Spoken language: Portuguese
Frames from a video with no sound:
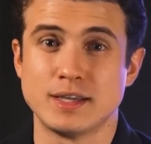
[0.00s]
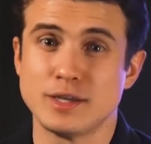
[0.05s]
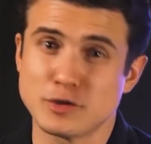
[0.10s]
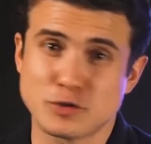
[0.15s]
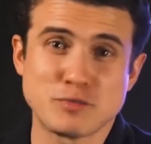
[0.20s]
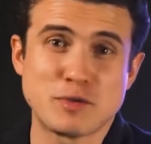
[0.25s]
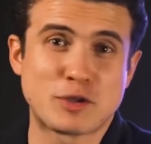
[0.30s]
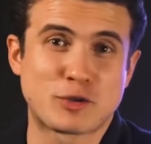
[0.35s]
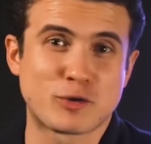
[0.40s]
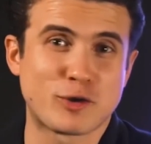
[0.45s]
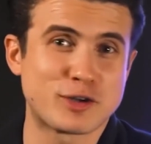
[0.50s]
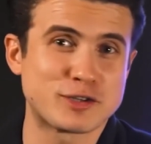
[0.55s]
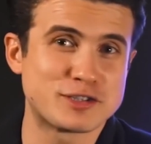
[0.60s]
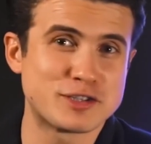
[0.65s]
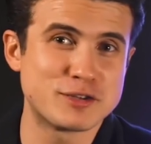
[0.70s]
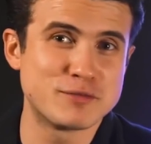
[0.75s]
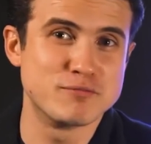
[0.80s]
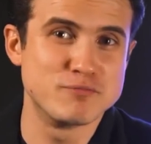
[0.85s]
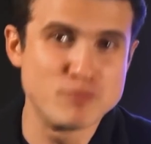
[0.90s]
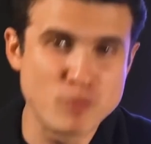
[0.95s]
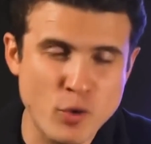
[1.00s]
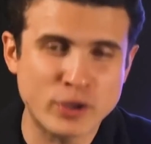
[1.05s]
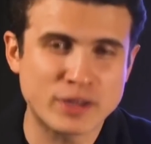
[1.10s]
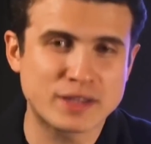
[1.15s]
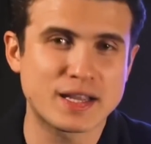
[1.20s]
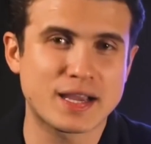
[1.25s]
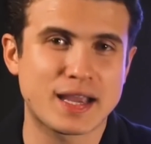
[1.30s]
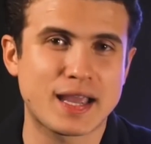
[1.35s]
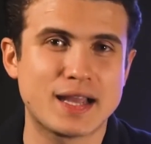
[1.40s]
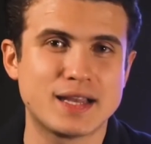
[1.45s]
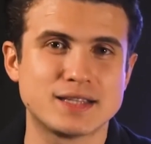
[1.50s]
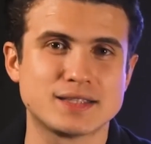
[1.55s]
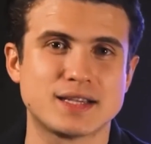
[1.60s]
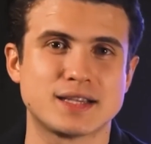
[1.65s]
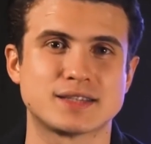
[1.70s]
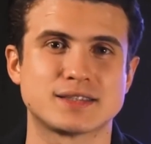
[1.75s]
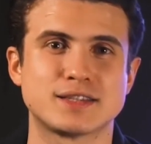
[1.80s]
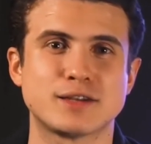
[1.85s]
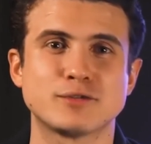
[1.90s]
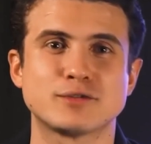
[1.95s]
Isso me trouxe muita
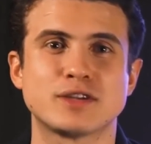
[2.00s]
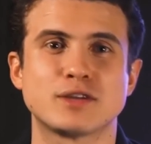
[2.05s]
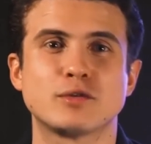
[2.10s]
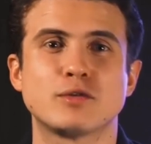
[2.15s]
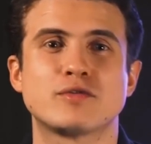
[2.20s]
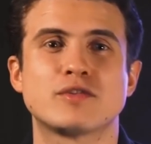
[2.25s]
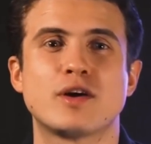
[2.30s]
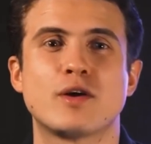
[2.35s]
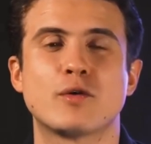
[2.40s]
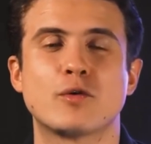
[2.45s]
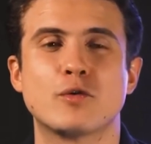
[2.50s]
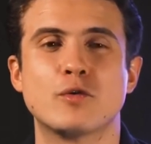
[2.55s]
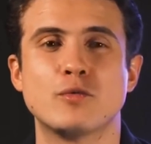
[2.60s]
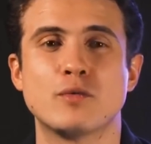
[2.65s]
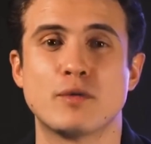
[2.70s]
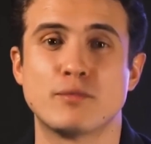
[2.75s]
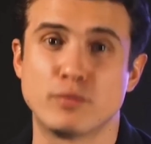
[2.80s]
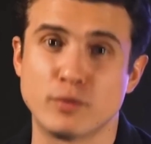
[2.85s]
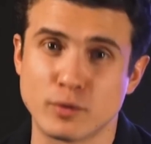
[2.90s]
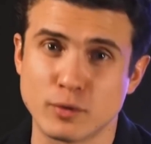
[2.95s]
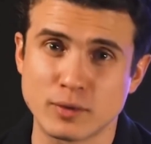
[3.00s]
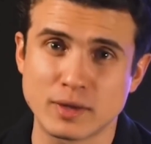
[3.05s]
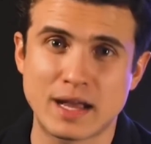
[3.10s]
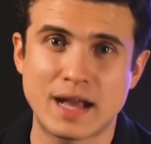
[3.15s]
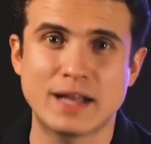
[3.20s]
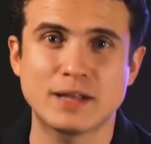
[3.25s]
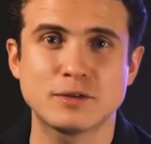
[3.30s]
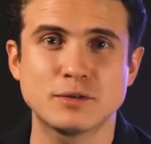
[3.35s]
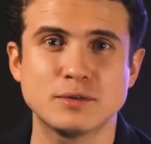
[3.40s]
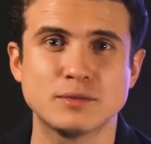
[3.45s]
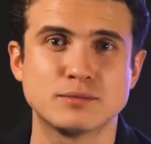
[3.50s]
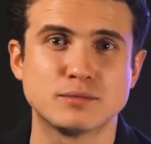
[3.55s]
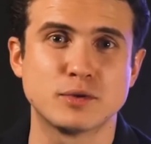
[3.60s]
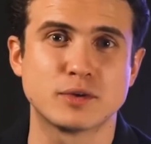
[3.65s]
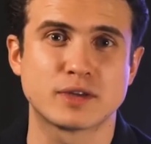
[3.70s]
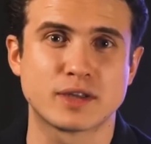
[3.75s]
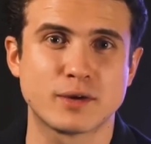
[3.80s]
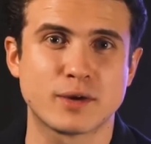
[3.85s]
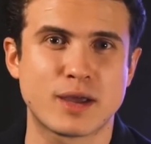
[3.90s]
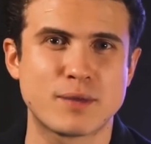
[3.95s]
realização, sem dúvida alguma, por um lado,
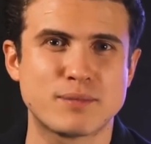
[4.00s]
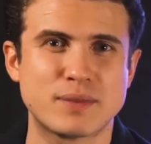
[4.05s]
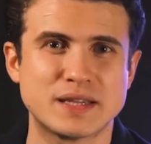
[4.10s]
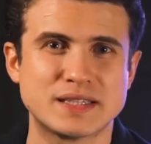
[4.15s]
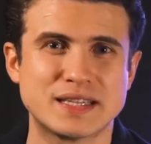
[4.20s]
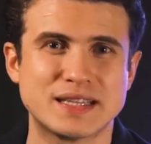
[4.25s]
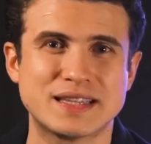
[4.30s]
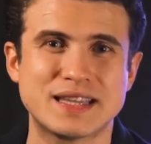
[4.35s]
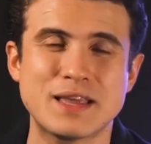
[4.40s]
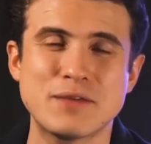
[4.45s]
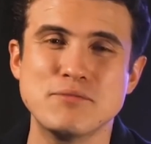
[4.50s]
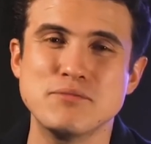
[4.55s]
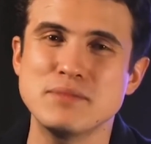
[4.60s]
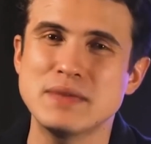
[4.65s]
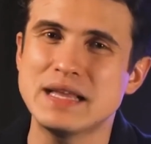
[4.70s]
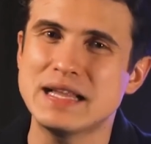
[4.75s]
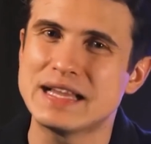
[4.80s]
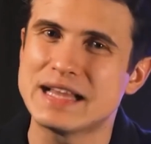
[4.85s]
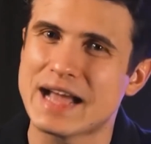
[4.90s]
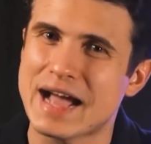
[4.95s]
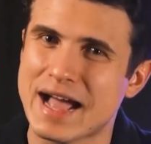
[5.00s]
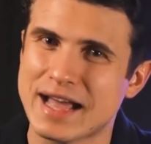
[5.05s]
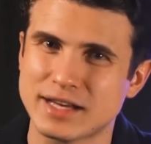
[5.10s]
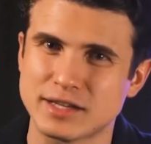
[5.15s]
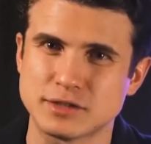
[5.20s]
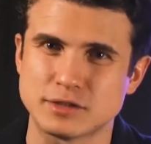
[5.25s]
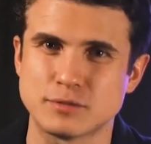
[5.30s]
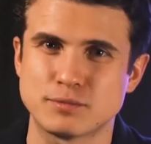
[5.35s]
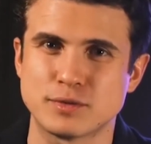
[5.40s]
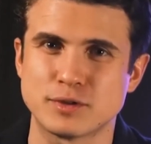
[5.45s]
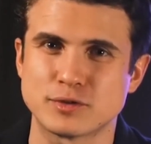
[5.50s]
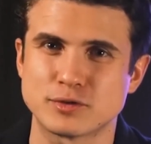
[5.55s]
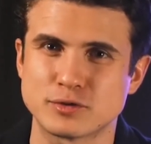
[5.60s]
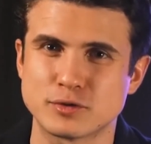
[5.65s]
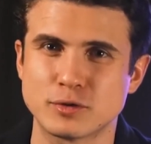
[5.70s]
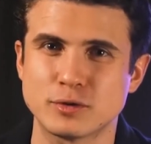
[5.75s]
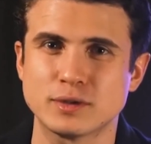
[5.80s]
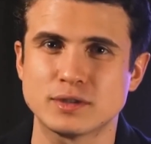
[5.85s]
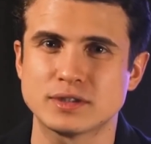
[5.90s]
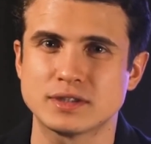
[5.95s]
porque eu representei milhares de
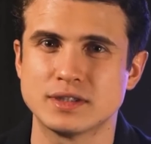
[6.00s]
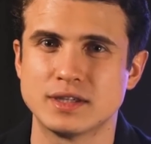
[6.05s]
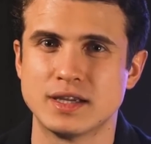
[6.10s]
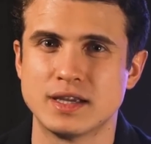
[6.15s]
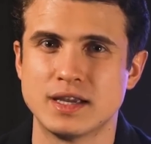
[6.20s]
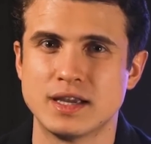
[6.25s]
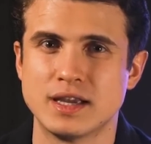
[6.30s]
pessoas,